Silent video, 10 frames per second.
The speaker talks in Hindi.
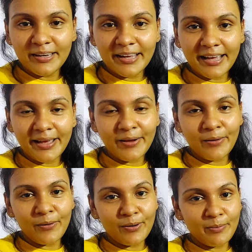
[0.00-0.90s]
लिया है
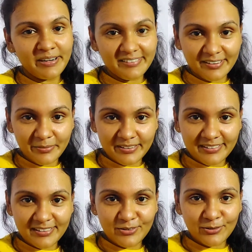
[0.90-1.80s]
और बेडशीट भी
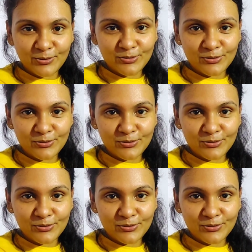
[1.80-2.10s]
चेंज हो